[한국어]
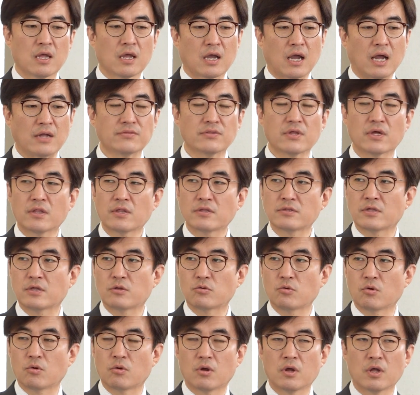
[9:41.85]
간단한
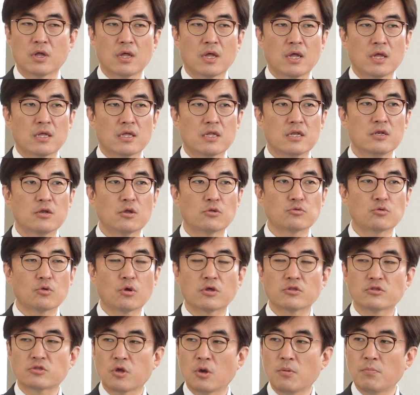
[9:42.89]
예로 일 년
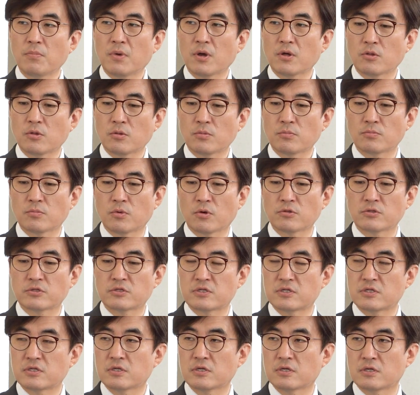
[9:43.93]
동안 천만 원 번
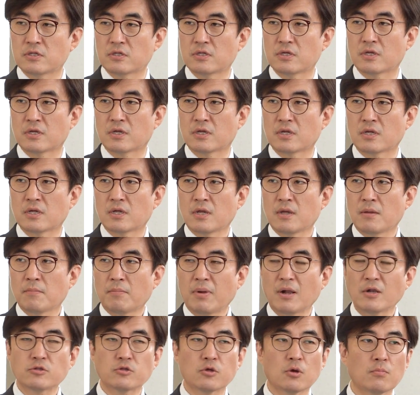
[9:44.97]
시인이
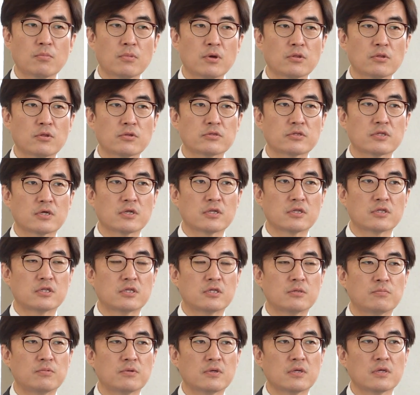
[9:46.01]
팔천만 원짜리
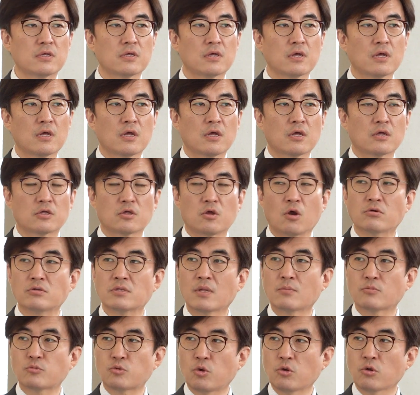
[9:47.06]
집이
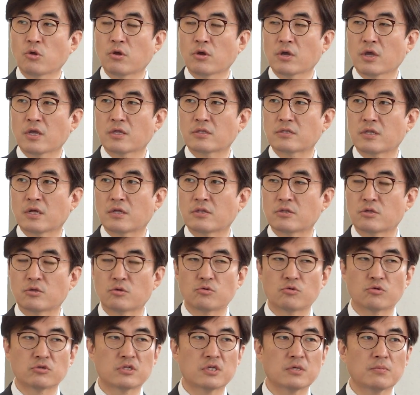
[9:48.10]
경남 통영에 있다는
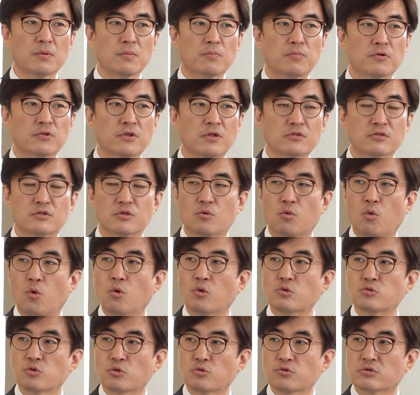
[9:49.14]
이유로 십이 퍼센트
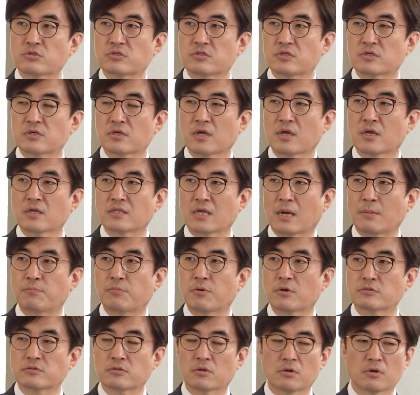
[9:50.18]
고소득층에
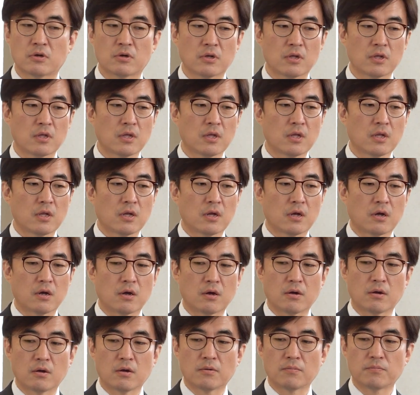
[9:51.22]
잡혀서 네네.
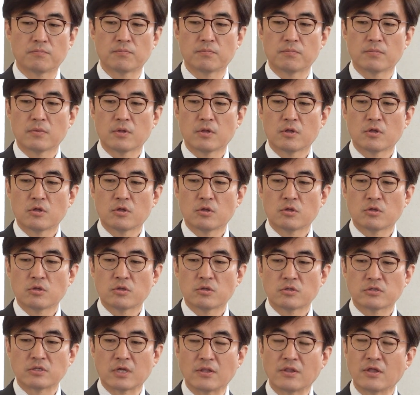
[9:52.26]
어,
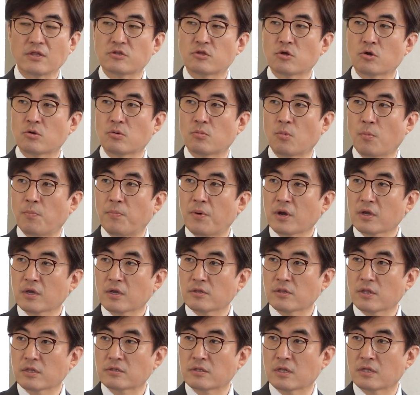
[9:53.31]
재난지원금을 못
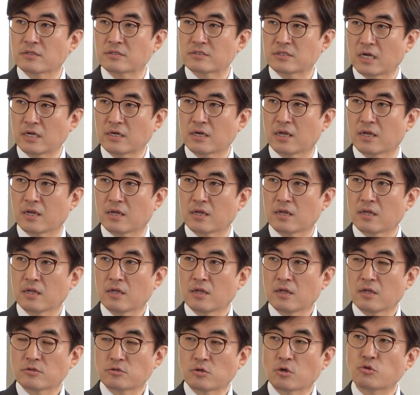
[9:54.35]
받게 됐다는 사례.
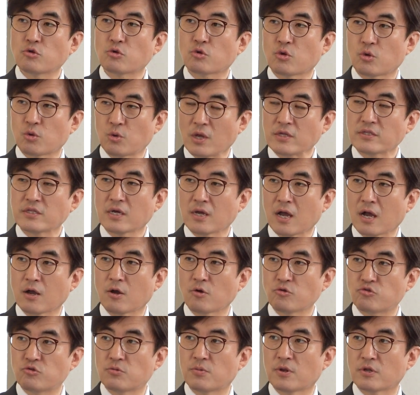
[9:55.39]
저도 굉장히
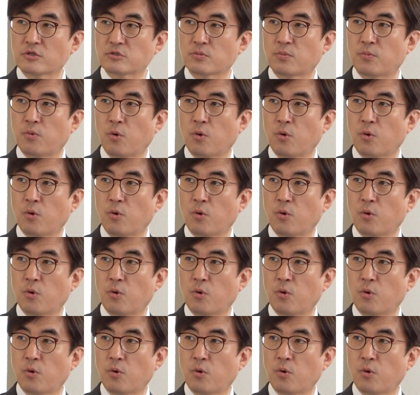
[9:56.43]
가까운 주변에서